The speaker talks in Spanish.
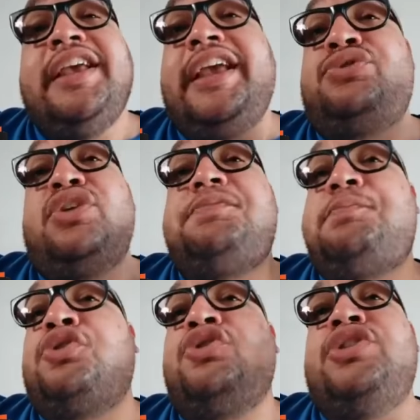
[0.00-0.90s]
Entonces,
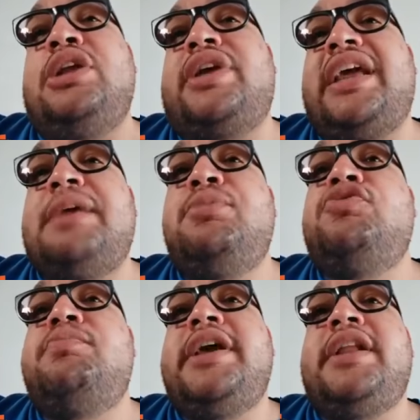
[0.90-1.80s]
por donde lo
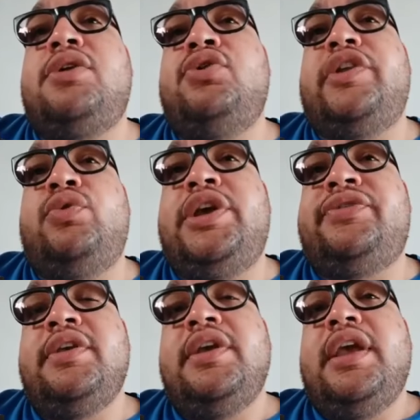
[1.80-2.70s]
queramos ver, José
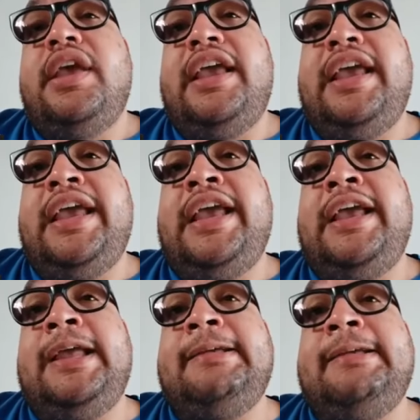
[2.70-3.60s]
Luis,
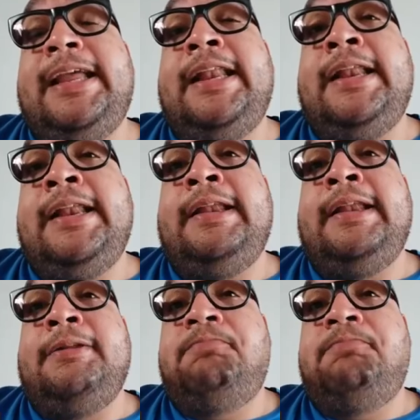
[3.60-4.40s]
eh, el,